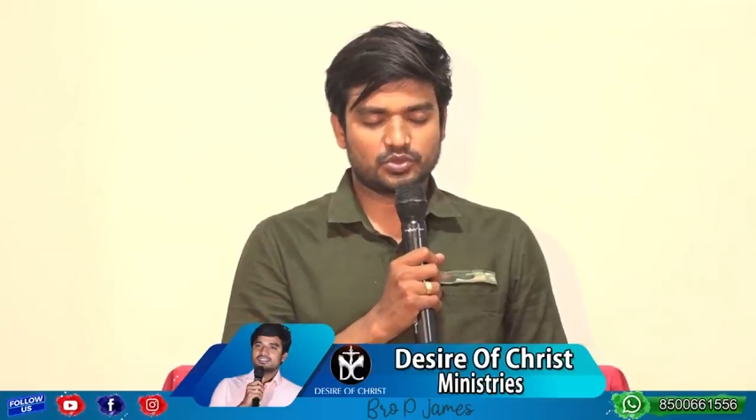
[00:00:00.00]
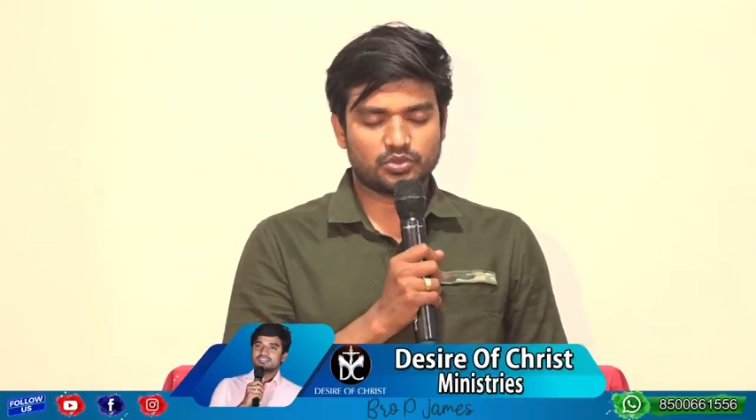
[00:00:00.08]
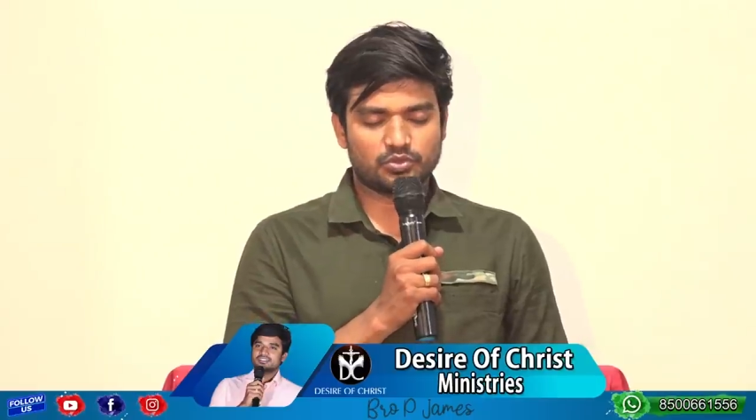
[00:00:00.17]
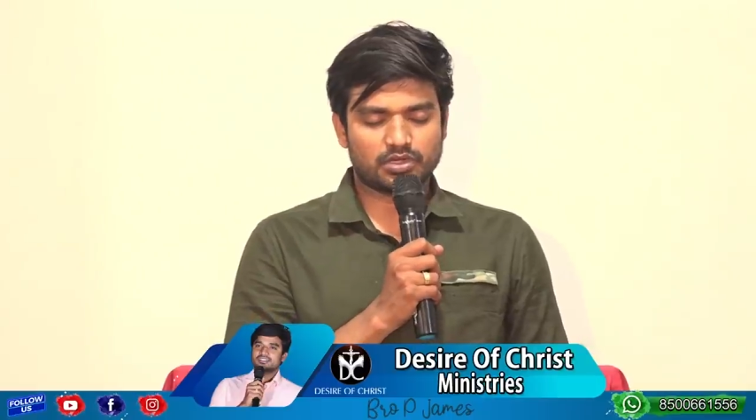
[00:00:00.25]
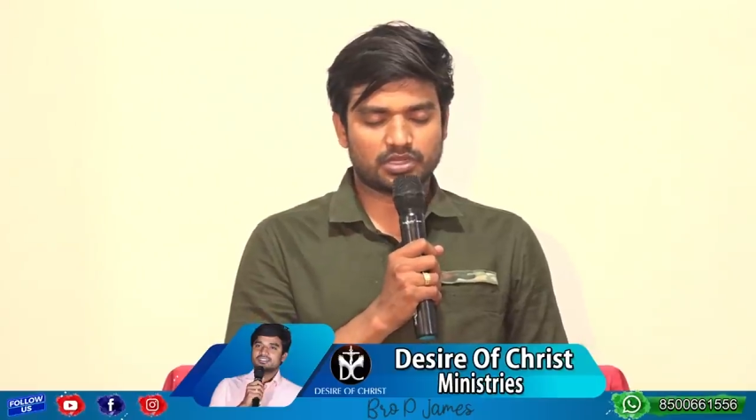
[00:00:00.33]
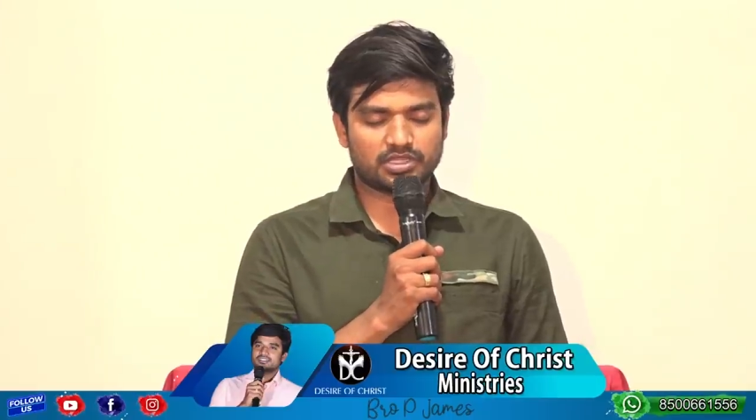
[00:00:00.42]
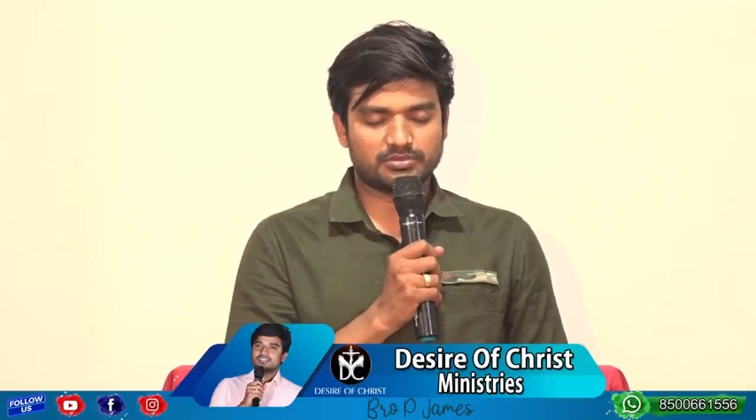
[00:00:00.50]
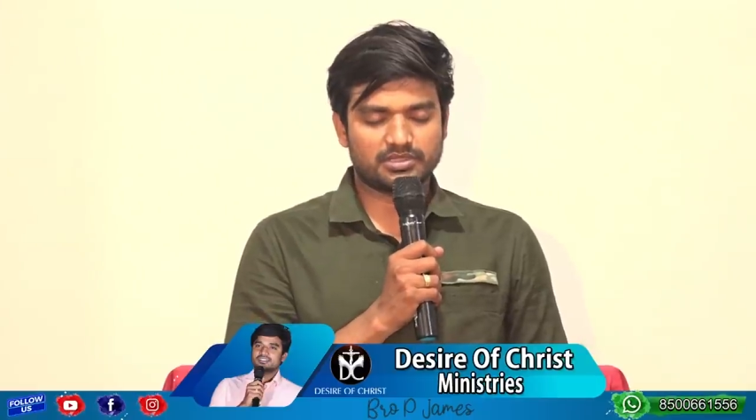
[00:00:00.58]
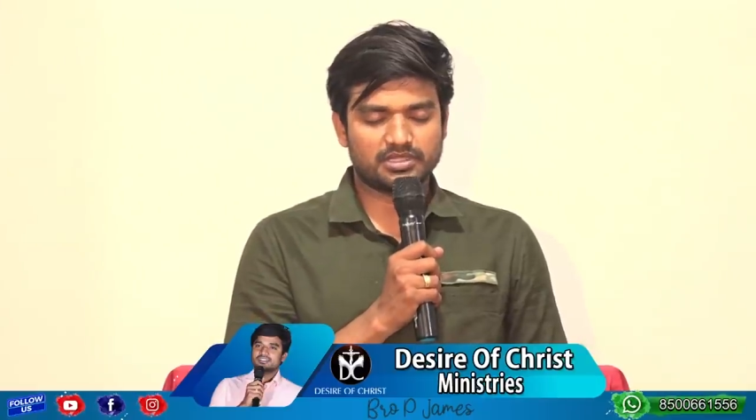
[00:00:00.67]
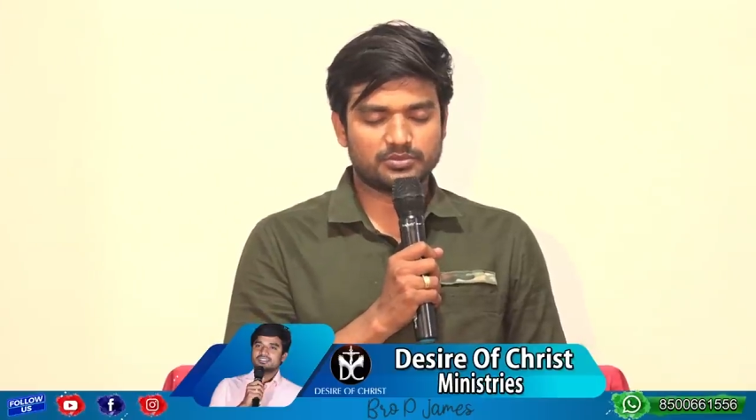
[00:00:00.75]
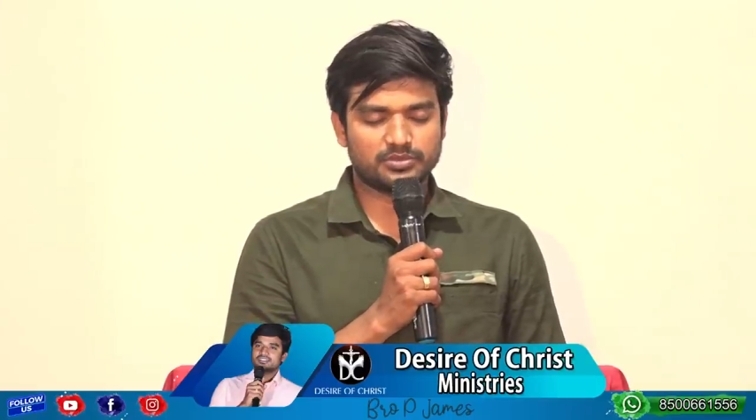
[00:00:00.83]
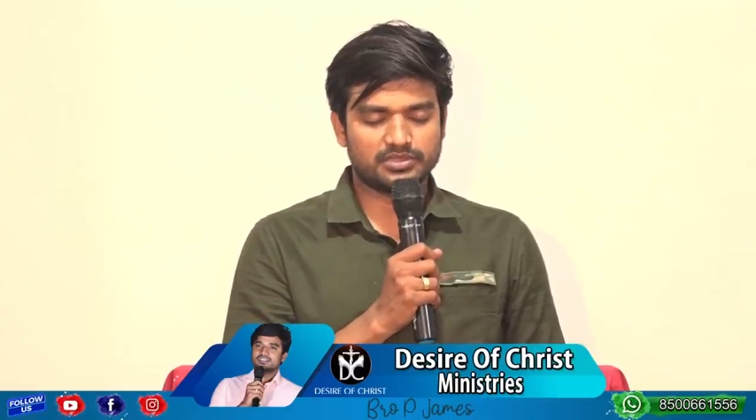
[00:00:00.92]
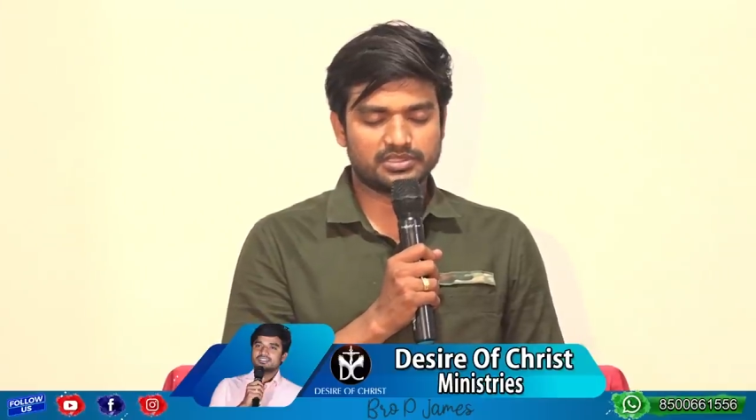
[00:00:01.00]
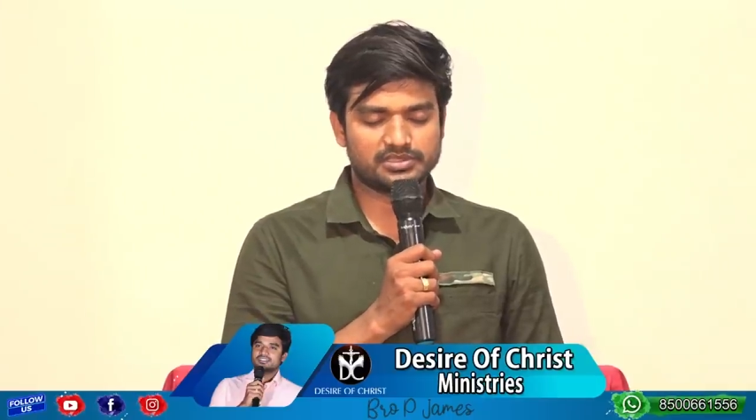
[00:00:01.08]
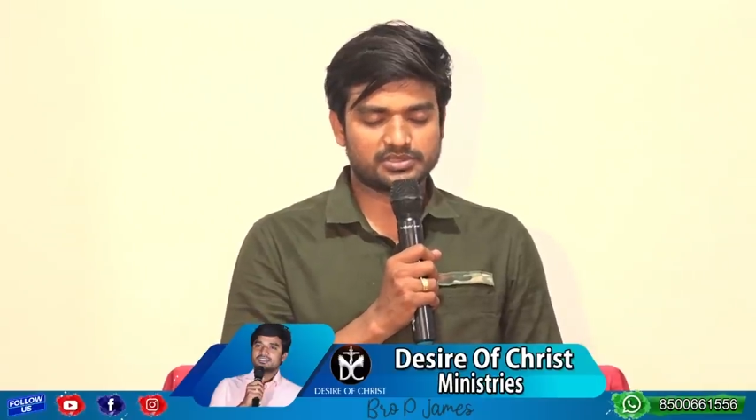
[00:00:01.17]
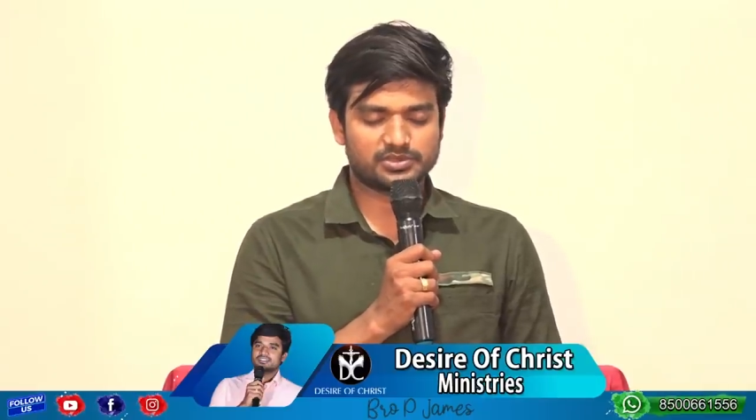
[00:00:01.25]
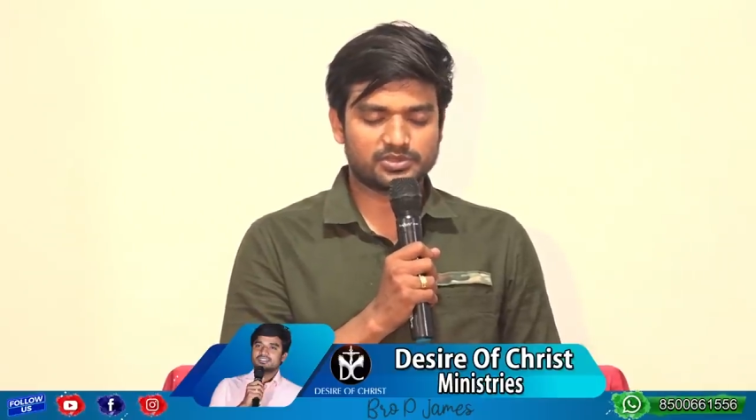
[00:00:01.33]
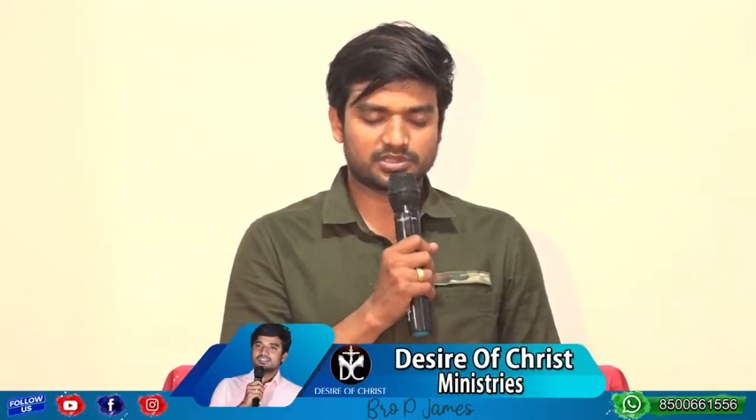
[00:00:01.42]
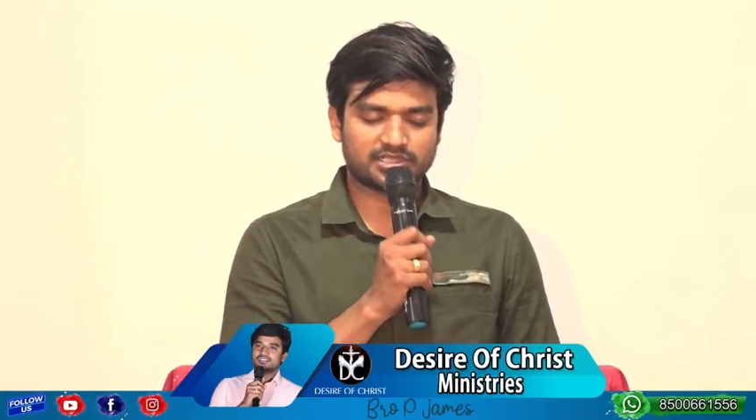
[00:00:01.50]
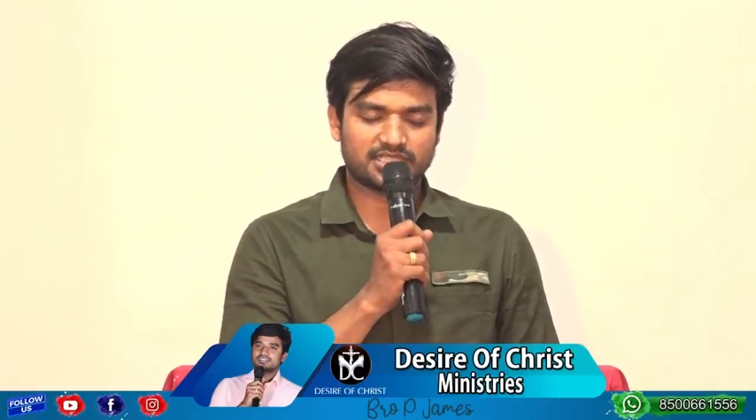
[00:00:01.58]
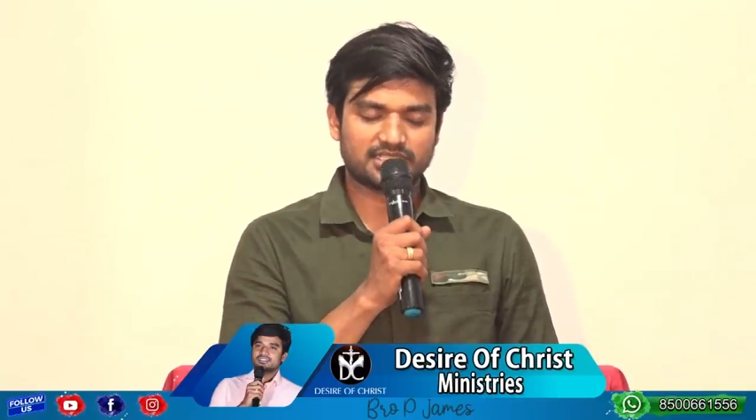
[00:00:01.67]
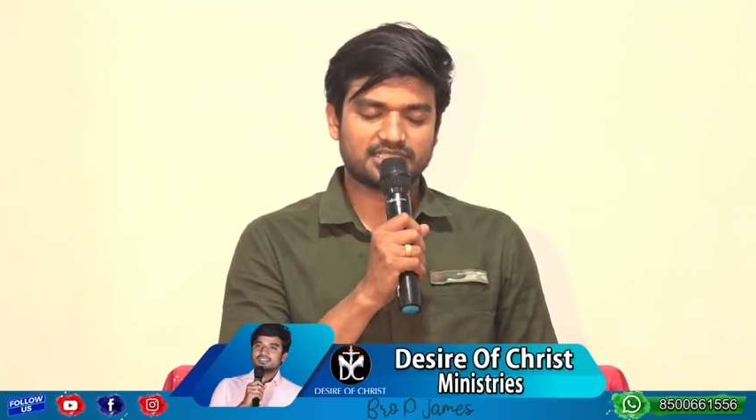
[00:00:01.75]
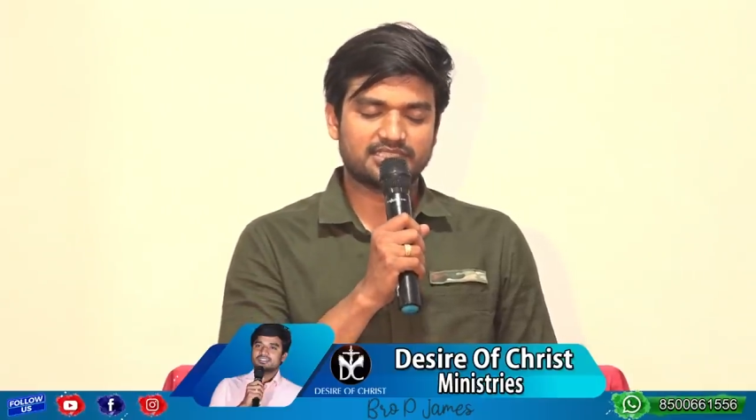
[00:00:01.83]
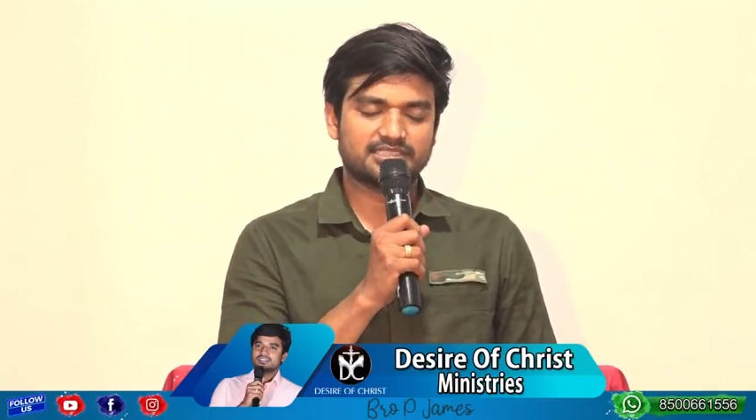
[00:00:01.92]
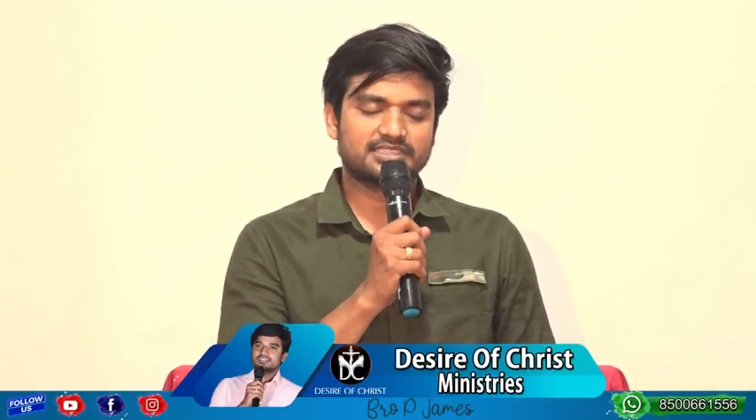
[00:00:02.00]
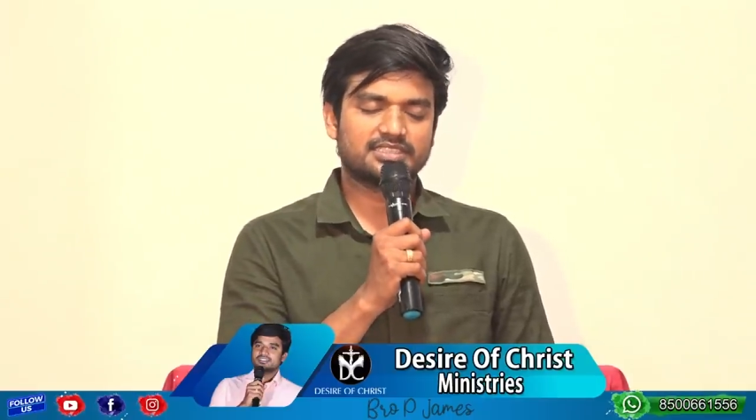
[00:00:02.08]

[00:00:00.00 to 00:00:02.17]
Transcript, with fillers: ఒక ఉన్నతమైన ఉద్దేశంతో తండ్రి